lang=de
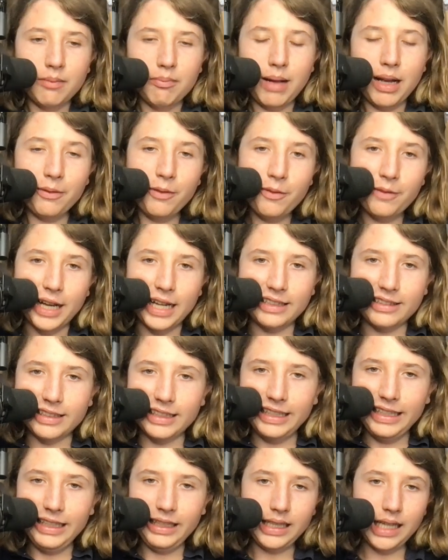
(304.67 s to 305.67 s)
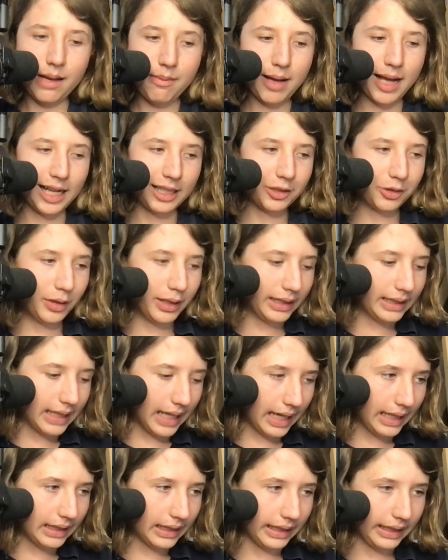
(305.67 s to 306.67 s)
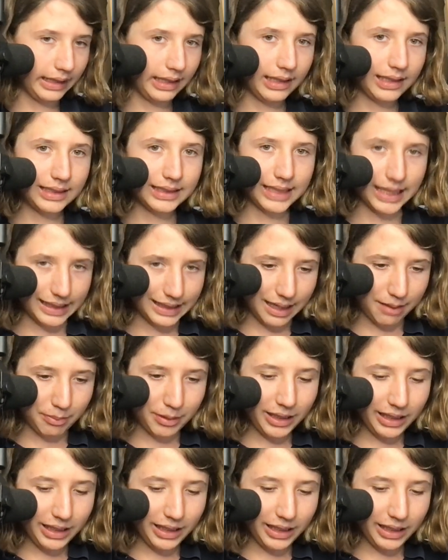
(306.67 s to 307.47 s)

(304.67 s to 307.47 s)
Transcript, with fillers: Machen wir weiter. Ich habe aktuell kein richtiges Setup.